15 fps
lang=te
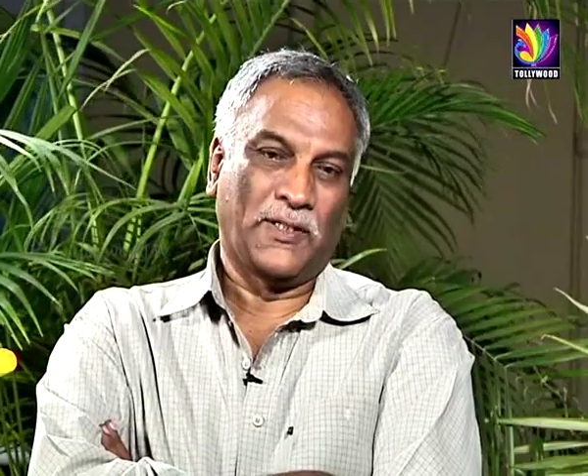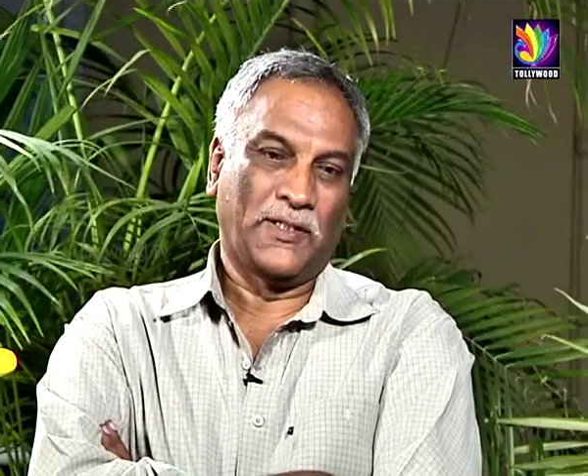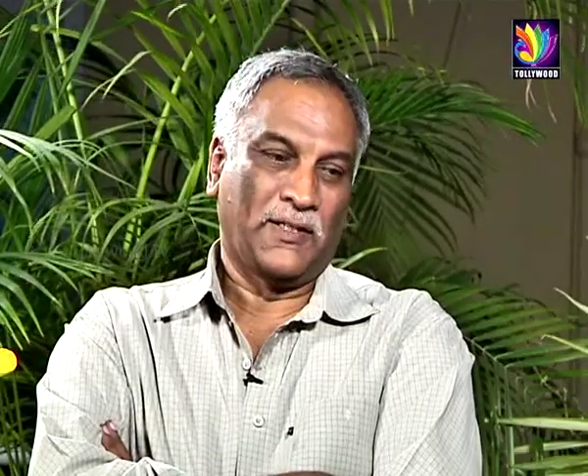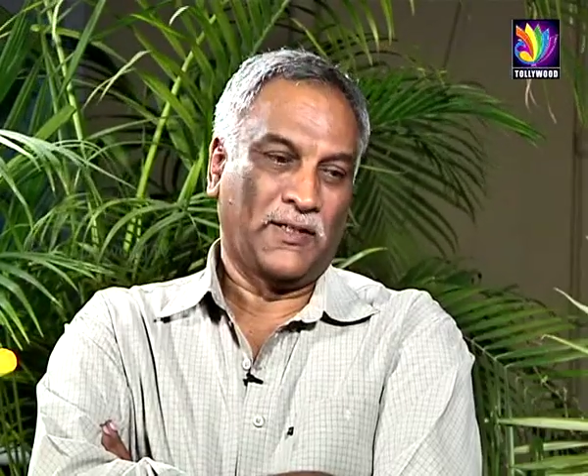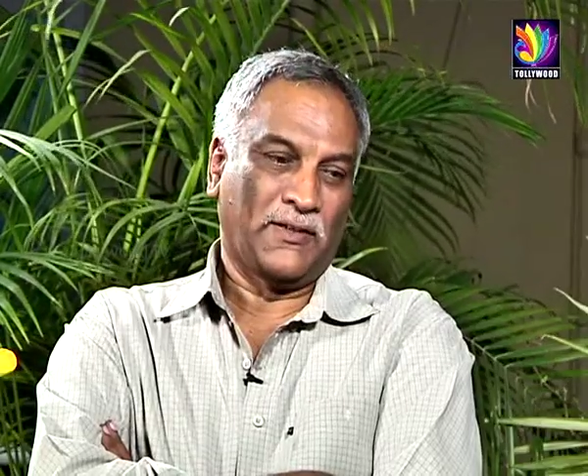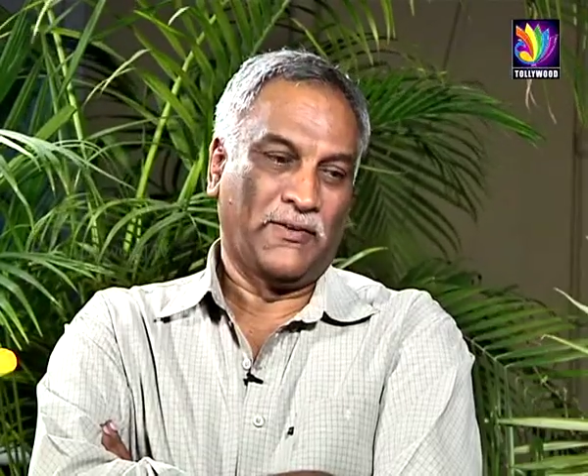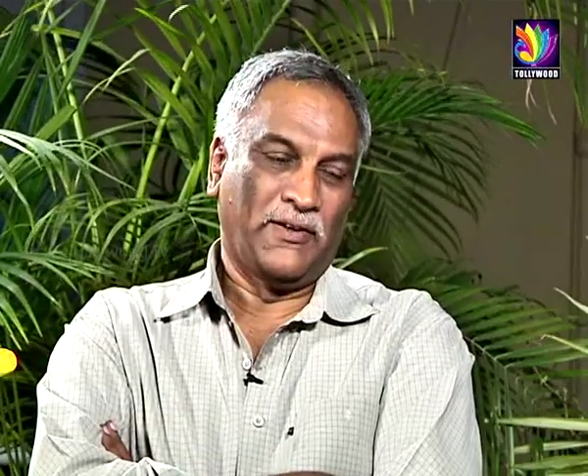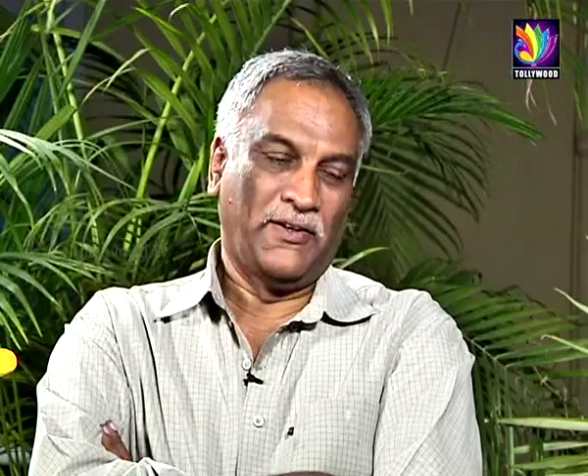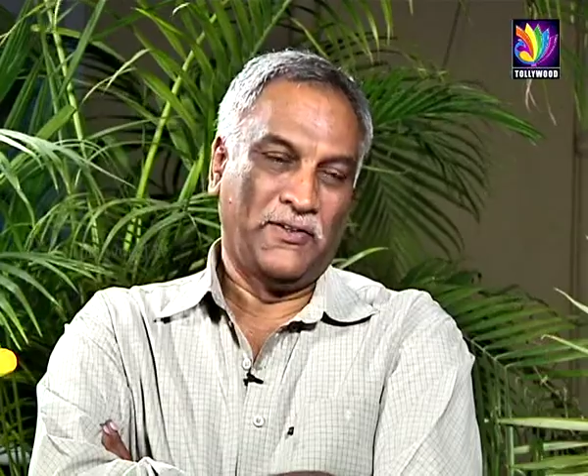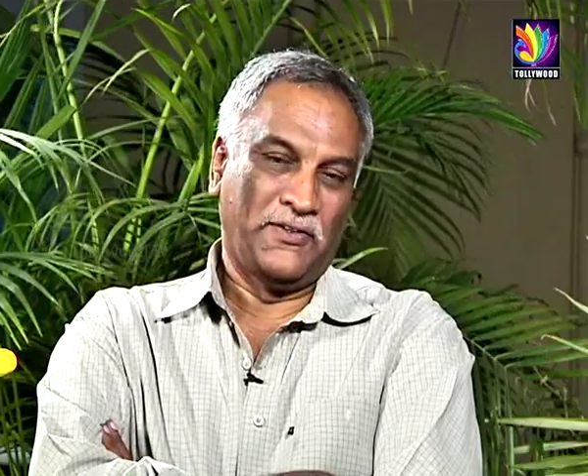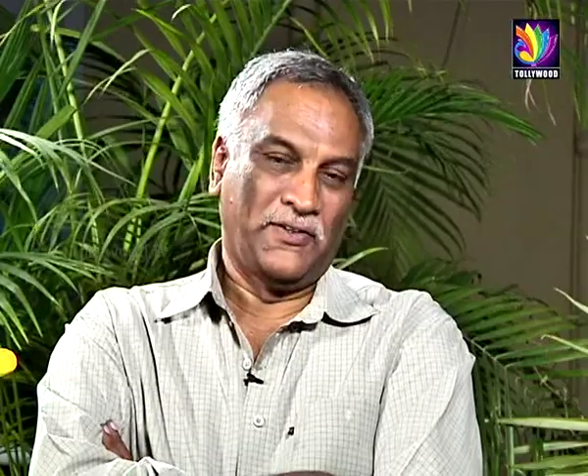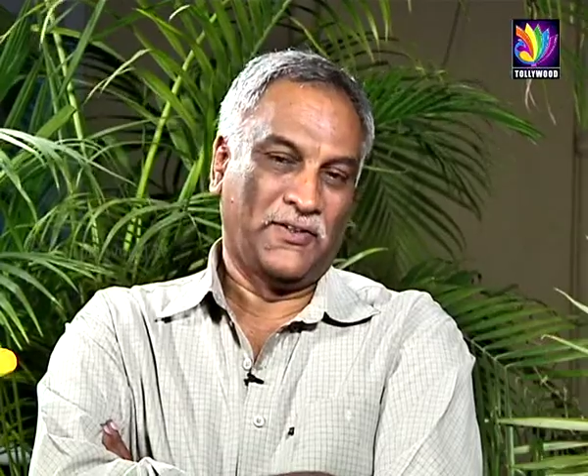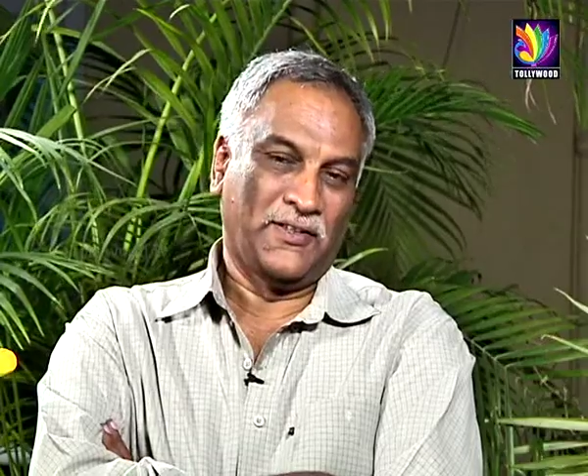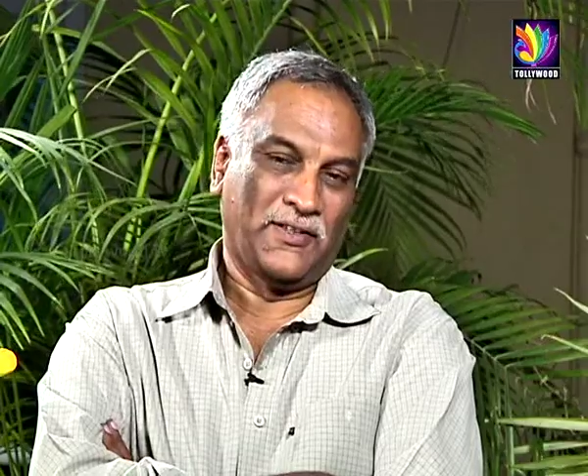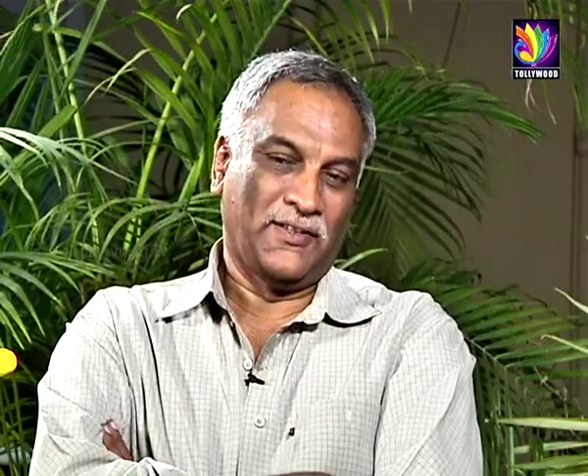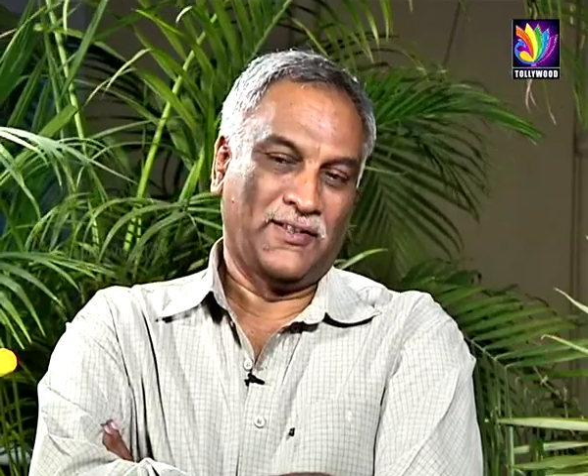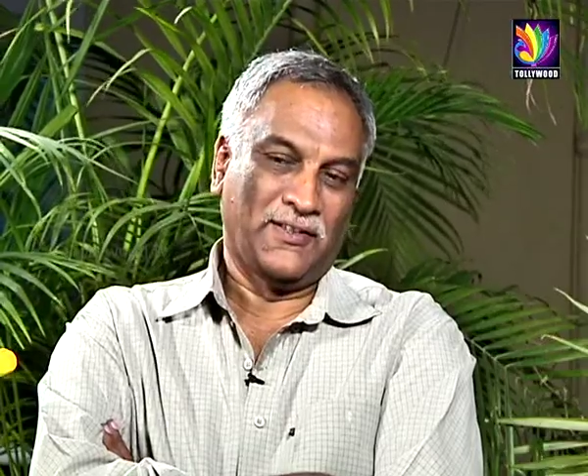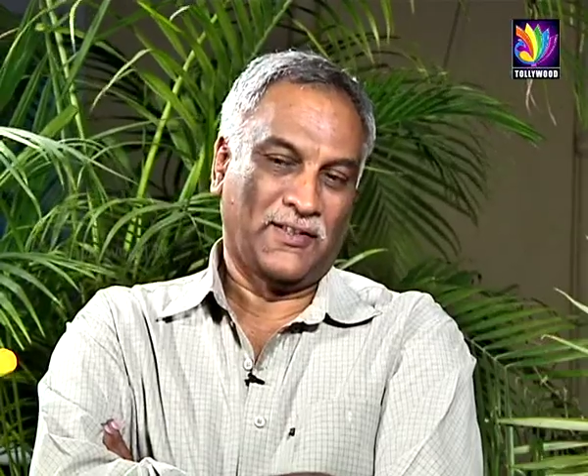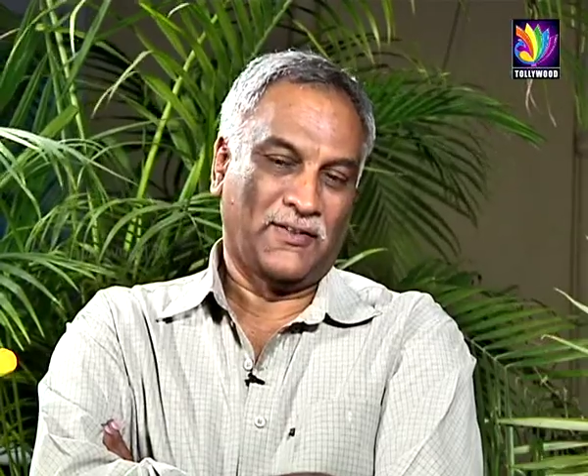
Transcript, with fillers: ప్రతిఘటన రిలీజ్ చేశాక